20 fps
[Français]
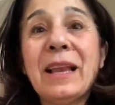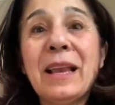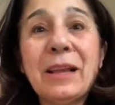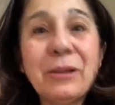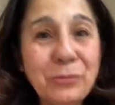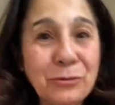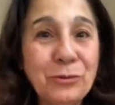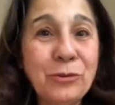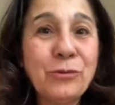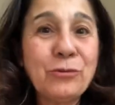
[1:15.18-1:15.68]
Et
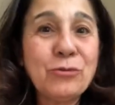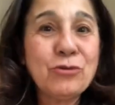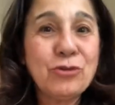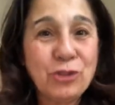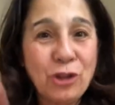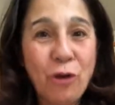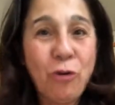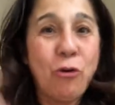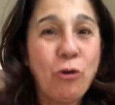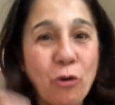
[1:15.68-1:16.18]
là, tout d'un coup,
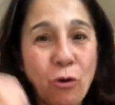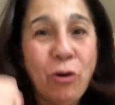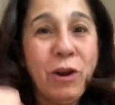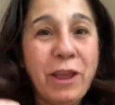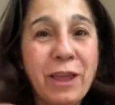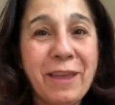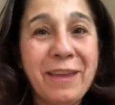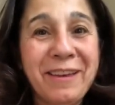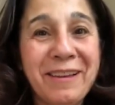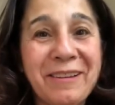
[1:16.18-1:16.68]
je en
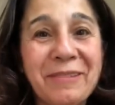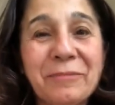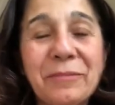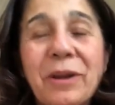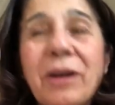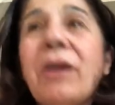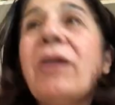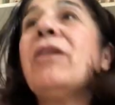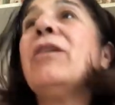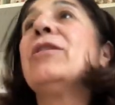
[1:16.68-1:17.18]
colère.
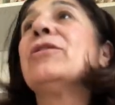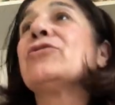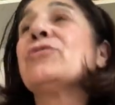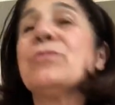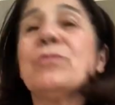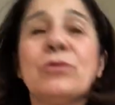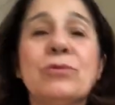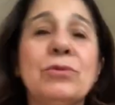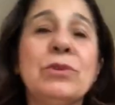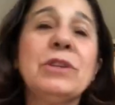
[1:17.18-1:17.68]
Oh,
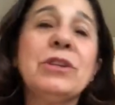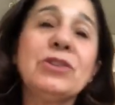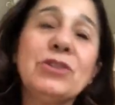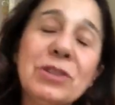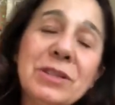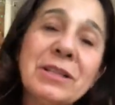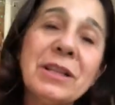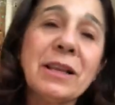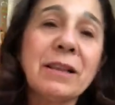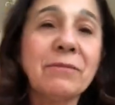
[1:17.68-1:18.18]
je me suis dit,
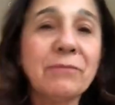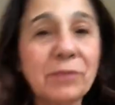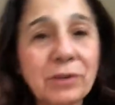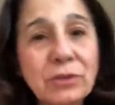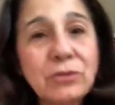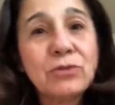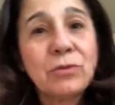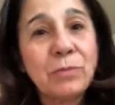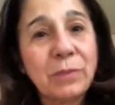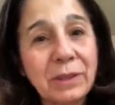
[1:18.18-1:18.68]
Gisèle,
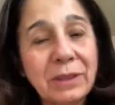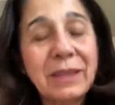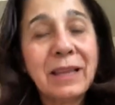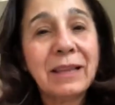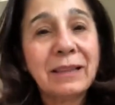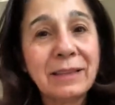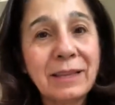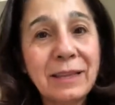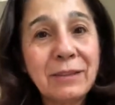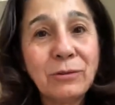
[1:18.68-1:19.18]
franchement,
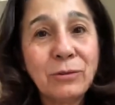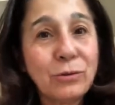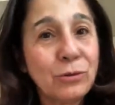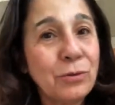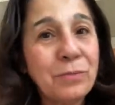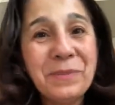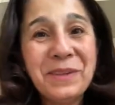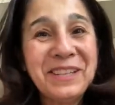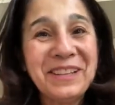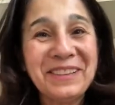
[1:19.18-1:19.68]
ta
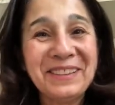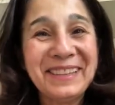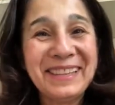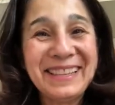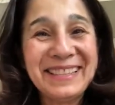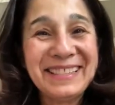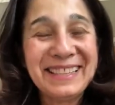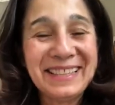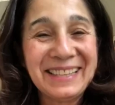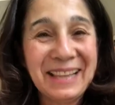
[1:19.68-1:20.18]
tête te met dans
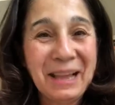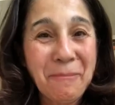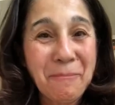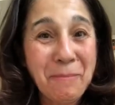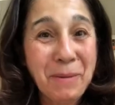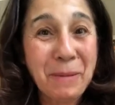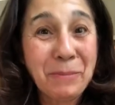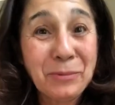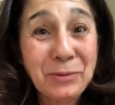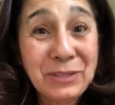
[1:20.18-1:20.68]
des
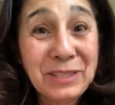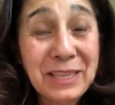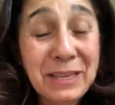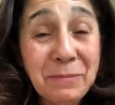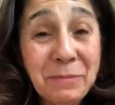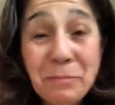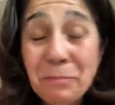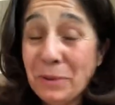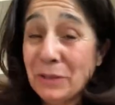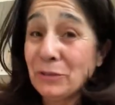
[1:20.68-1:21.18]
états pas possibles.